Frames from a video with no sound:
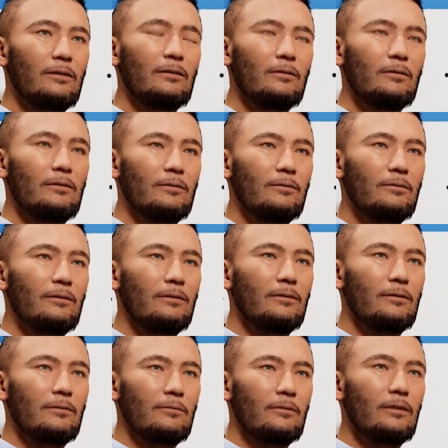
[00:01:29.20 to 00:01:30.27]
えー、いて、
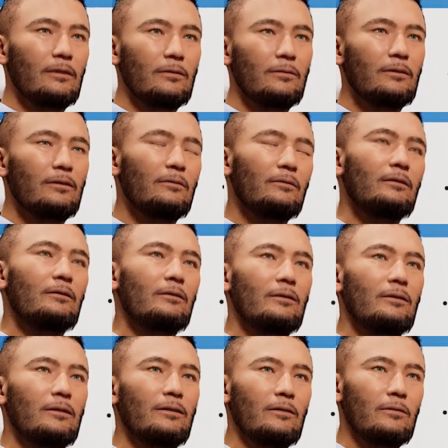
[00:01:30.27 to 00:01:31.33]
まあ、
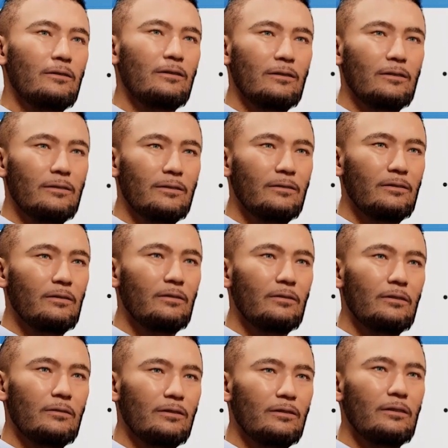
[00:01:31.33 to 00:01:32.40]
演技をして操
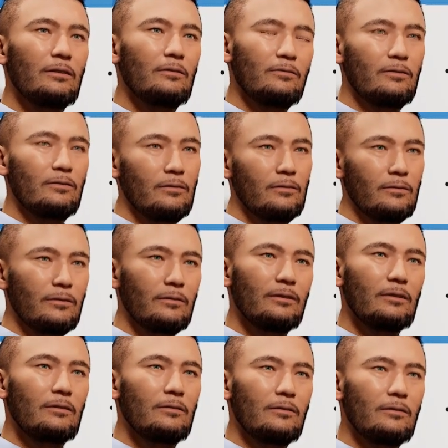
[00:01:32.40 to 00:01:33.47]
作をしているという
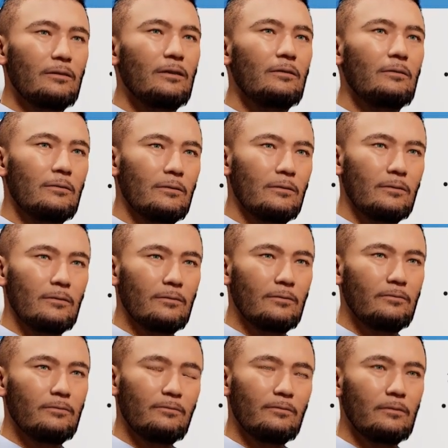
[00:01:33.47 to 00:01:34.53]
感じになります。
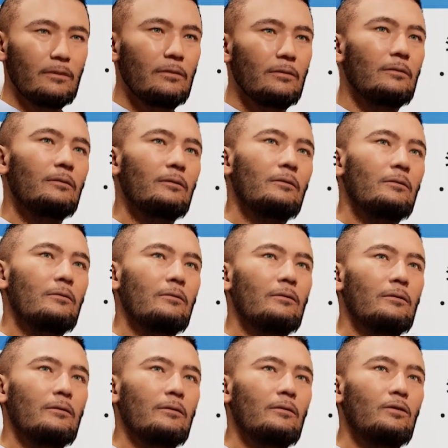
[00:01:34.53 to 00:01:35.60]

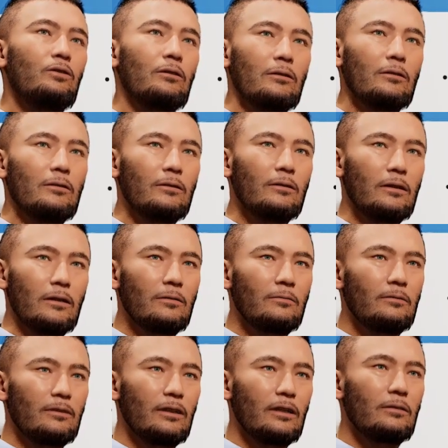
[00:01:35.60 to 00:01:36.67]
で、こういった
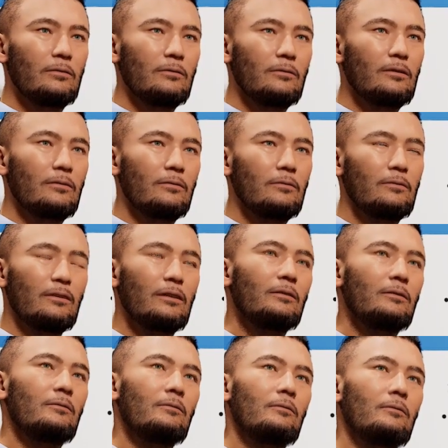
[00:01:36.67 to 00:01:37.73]
ブイアール スタジオで
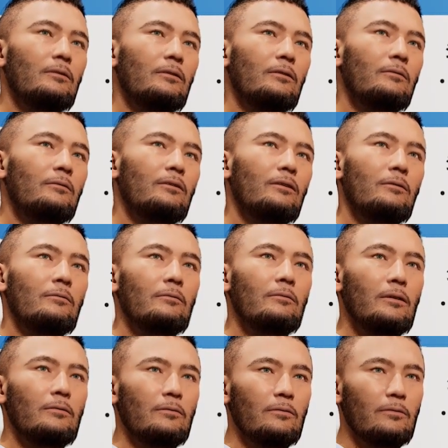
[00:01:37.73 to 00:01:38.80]
必要な
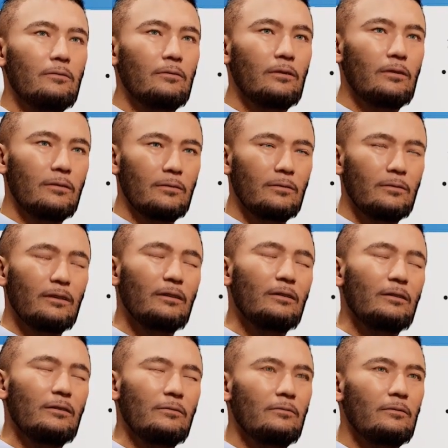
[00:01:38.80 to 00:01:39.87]
グリーンバックとかですね、
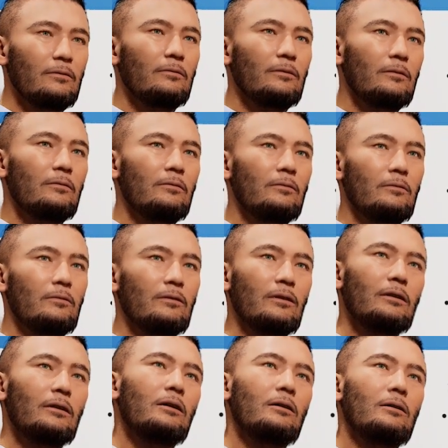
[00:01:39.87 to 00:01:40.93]
えー、ブルーバックの合
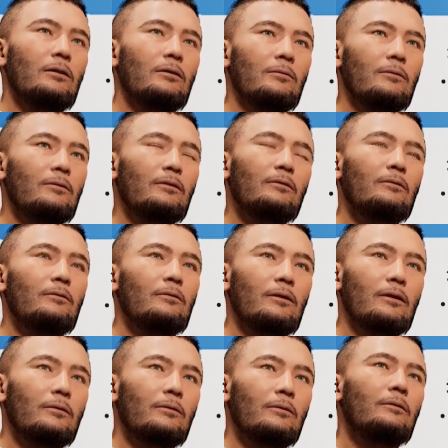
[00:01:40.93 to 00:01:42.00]
成がありませんの
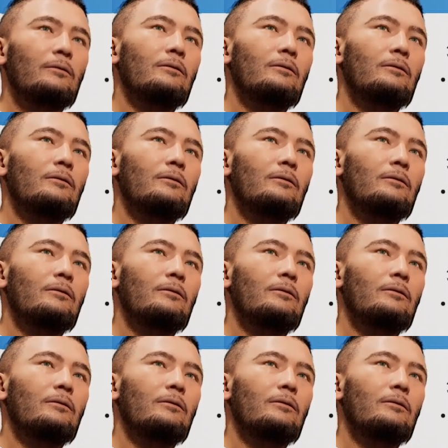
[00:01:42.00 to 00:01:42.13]
で、